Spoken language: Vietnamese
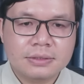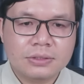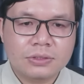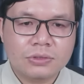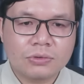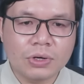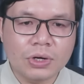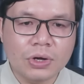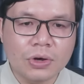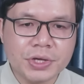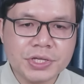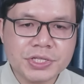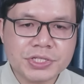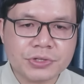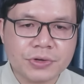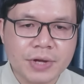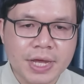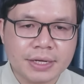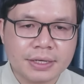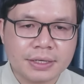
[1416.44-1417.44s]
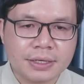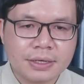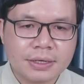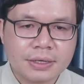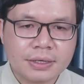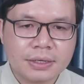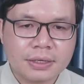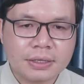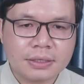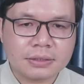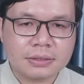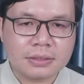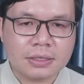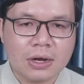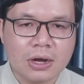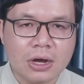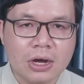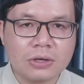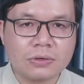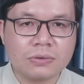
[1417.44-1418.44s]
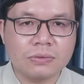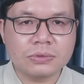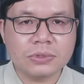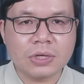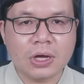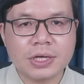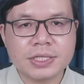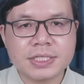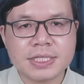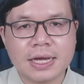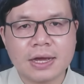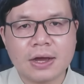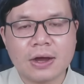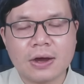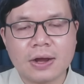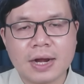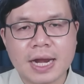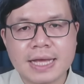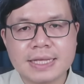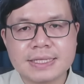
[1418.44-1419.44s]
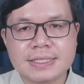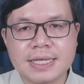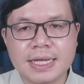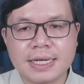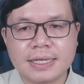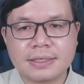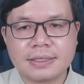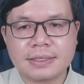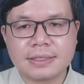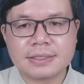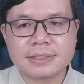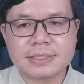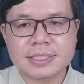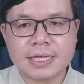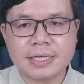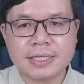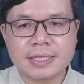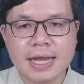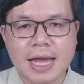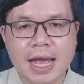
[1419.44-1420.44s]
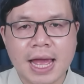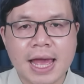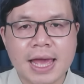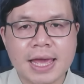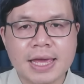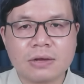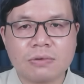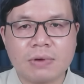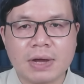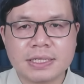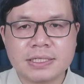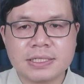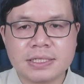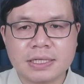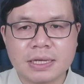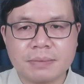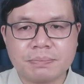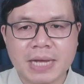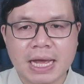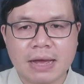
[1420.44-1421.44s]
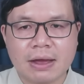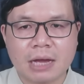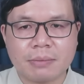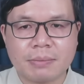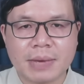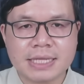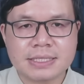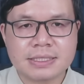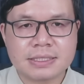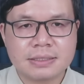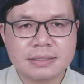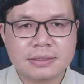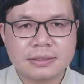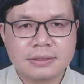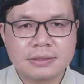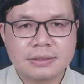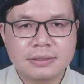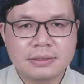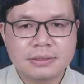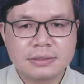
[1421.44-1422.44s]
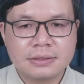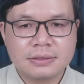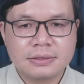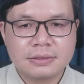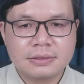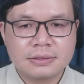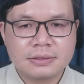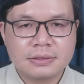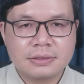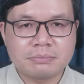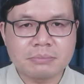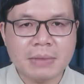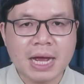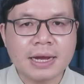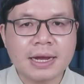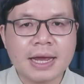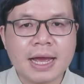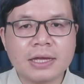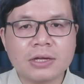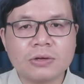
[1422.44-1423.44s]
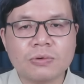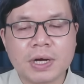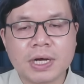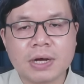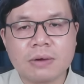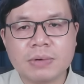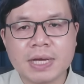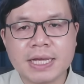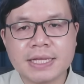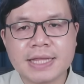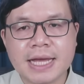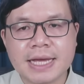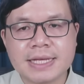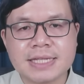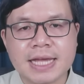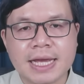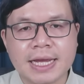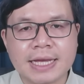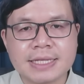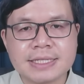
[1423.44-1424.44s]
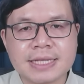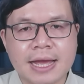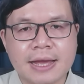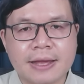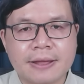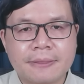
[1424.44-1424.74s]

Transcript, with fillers: Quân đội Israel họ cũng nói rằng họ đã giết chết hai quan chức cấp cao Hamas bằng cái cuộc không kích tại giải Gaza.